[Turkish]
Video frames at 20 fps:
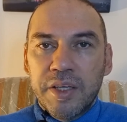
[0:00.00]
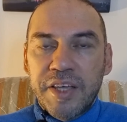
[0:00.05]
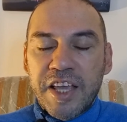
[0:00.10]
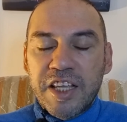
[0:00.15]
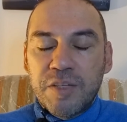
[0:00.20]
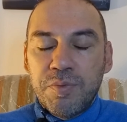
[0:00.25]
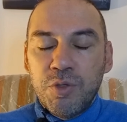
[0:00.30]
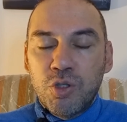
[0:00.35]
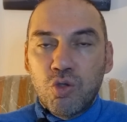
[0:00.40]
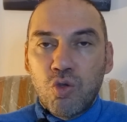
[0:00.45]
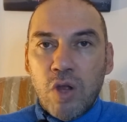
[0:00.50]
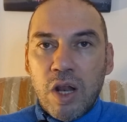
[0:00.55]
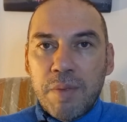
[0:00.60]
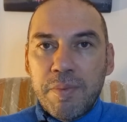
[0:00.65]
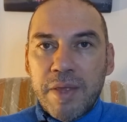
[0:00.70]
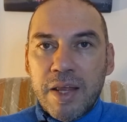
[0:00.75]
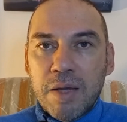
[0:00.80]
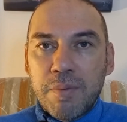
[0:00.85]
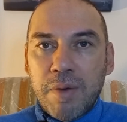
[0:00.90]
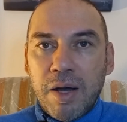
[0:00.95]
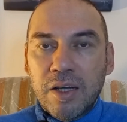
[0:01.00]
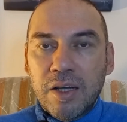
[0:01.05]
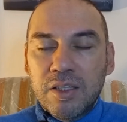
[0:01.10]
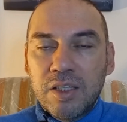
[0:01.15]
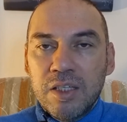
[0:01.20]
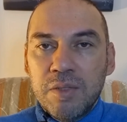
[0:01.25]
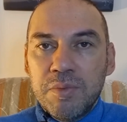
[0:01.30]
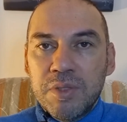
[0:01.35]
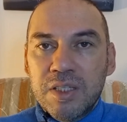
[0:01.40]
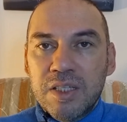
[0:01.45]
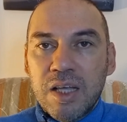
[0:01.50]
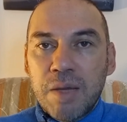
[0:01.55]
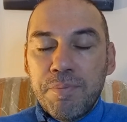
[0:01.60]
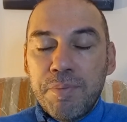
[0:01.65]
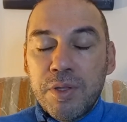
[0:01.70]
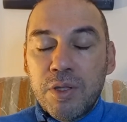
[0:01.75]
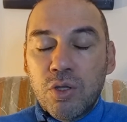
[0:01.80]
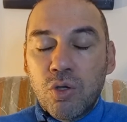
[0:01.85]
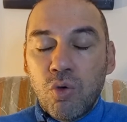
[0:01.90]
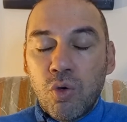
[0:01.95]
Geçmiş dönemlere
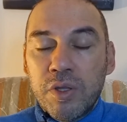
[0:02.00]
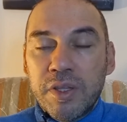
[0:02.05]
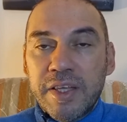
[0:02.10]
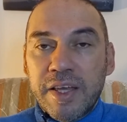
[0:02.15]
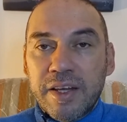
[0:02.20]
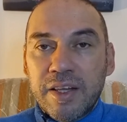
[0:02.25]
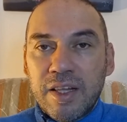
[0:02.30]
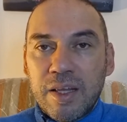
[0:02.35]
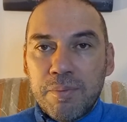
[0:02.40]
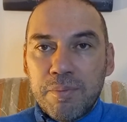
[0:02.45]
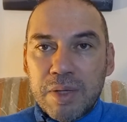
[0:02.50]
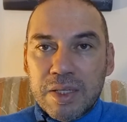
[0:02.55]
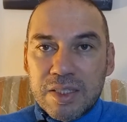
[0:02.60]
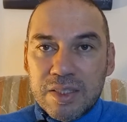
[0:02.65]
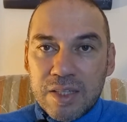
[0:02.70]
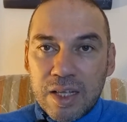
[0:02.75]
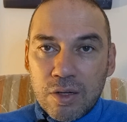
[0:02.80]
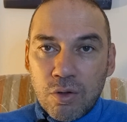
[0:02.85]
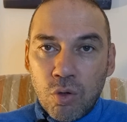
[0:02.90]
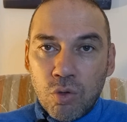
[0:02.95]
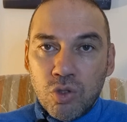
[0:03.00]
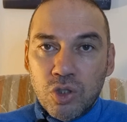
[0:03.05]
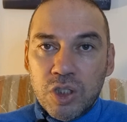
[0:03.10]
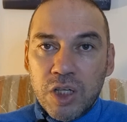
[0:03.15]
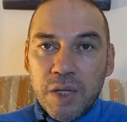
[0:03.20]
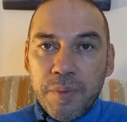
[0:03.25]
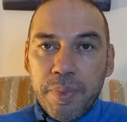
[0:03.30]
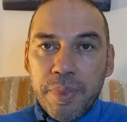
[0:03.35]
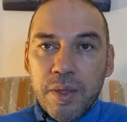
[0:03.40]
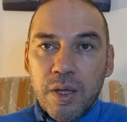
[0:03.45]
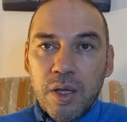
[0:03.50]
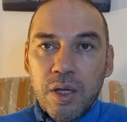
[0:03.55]
baktığımızda Bitcoin yarılanmasından önce